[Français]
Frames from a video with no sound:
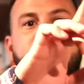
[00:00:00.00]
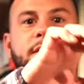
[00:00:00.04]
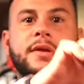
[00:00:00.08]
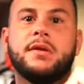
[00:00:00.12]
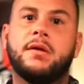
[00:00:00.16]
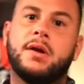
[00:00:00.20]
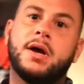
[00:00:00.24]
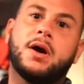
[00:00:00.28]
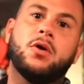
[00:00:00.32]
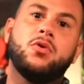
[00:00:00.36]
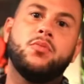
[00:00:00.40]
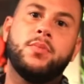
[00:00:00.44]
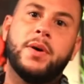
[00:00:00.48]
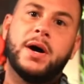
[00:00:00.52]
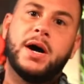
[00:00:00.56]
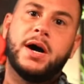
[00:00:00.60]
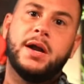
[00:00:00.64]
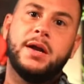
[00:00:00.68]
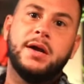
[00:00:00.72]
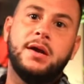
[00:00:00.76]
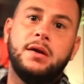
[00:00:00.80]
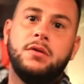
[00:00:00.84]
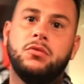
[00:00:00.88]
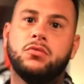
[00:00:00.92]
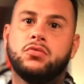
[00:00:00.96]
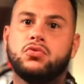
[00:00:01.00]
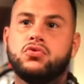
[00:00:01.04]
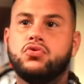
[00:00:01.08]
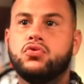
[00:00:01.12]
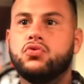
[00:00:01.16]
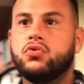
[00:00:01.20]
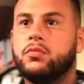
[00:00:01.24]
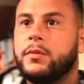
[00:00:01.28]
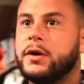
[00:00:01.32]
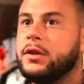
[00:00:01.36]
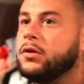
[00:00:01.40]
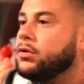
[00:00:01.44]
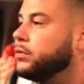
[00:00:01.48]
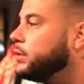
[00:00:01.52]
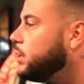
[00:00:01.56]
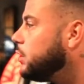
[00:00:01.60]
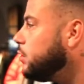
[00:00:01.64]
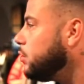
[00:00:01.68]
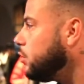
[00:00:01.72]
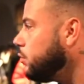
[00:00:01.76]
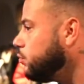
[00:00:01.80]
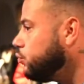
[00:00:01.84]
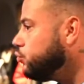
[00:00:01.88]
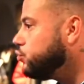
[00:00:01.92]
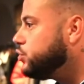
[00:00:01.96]
était dans la rue parallèle, donc du coup maintenant on est
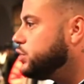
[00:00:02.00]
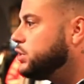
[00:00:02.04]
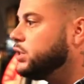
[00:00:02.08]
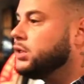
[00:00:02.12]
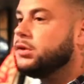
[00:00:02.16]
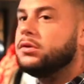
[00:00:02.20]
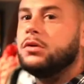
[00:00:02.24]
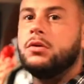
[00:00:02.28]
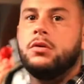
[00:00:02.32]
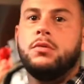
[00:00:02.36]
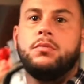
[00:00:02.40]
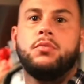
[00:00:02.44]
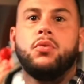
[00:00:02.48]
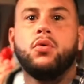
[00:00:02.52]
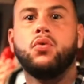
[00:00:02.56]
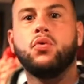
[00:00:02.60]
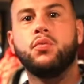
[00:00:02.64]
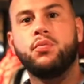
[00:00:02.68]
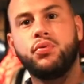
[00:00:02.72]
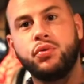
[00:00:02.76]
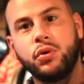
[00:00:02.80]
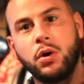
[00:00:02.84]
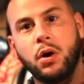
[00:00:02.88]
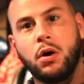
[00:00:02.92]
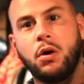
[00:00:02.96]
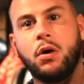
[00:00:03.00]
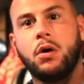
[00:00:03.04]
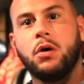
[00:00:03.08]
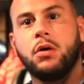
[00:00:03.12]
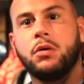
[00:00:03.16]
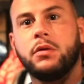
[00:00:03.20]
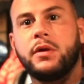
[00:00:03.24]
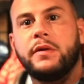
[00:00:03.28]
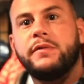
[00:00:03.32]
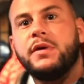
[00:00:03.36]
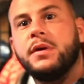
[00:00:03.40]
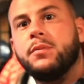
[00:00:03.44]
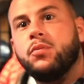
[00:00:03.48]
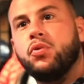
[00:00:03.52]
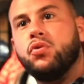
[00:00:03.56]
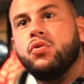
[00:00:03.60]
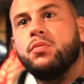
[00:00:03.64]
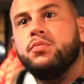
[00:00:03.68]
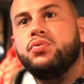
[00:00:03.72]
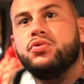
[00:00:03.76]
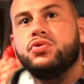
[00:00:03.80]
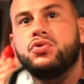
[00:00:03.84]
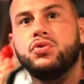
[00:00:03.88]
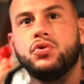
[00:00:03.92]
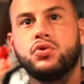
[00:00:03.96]
notre boutique euh, beaucoup plus grande, avec beaucoup
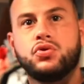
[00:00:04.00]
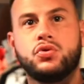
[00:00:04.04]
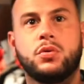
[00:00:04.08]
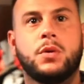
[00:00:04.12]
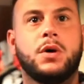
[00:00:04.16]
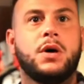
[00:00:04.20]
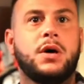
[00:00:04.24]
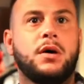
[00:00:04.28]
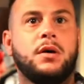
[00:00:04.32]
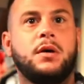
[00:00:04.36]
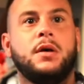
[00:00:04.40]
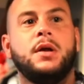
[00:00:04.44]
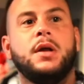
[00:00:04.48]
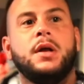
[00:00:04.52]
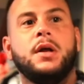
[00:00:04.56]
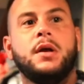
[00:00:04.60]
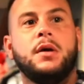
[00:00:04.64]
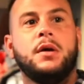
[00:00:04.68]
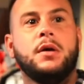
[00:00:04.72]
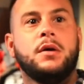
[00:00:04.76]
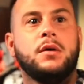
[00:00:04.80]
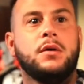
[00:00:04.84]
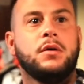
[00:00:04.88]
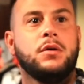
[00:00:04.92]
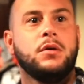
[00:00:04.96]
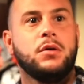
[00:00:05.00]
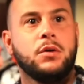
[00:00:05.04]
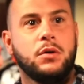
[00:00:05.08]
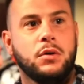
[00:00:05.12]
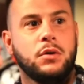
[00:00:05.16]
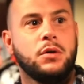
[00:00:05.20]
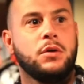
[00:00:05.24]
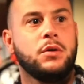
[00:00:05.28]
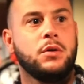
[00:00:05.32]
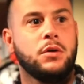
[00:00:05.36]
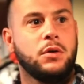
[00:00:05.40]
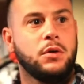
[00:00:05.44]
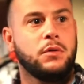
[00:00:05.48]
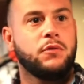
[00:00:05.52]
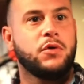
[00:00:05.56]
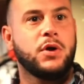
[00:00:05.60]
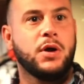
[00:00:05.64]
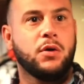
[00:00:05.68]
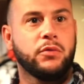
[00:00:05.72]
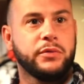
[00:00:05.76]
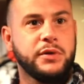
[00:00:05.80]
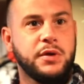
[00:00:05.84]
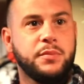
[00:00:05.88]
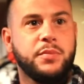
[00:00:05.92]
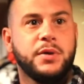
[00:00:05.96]
plus de choix. Euh, voilà,
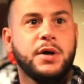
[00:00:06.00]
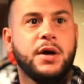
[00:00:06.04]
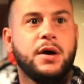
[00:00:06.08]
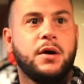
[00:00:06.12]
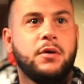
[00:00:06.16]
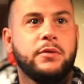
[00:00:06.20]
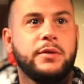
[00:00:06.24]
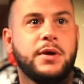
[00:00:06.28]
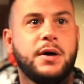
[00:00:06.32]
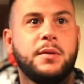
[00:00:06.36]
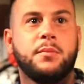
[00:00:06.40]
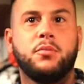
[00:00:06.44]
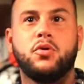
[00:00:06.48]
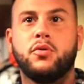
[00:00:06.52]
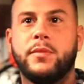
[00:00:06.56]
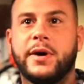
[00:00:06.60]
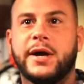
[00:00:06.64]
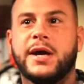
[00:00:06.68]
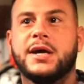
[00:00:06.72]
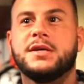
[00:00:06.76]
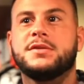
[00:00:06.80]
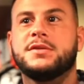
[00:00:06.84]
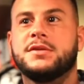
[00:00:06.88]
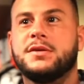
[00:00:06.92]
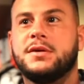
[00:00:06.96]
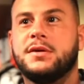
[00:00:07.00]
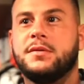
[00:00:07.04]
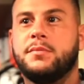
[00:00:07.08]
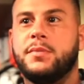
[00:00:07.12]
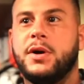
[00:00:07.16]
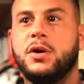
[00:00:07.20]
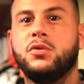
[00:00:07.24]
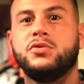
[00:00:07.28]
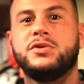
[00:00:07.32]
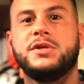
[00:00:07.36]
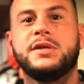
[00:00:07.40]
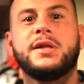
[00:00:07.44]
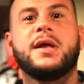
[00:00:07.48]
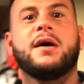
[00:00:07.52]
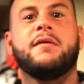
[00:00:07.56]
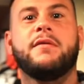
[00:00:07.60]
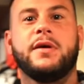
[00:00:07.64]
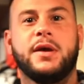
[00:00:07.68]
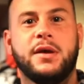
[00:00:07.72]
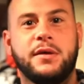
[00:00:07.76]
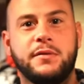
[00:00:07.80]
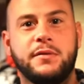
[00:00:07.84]
on est bien, on a un beau magasin, bel outil de travail.